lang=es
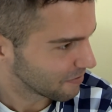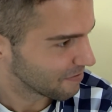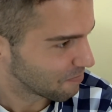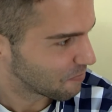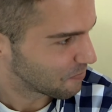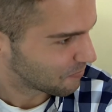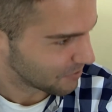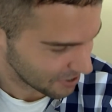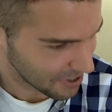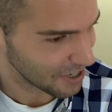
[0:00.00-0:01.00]
Me
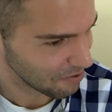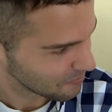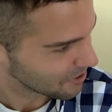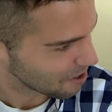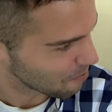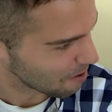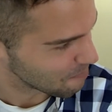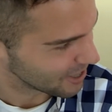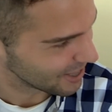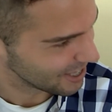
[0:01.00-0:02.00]
alegro, pues me alegro que te vaya
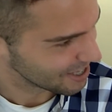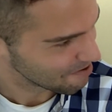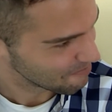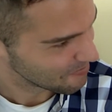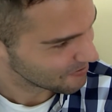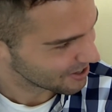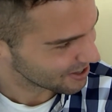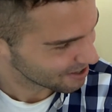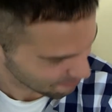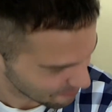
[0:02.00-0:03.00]
bien, a ver nos vemos
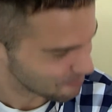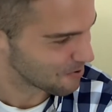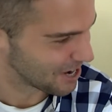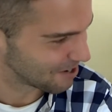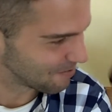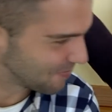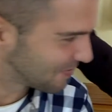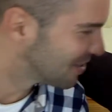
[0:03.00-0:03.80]
más tarde. Bueno. Venga.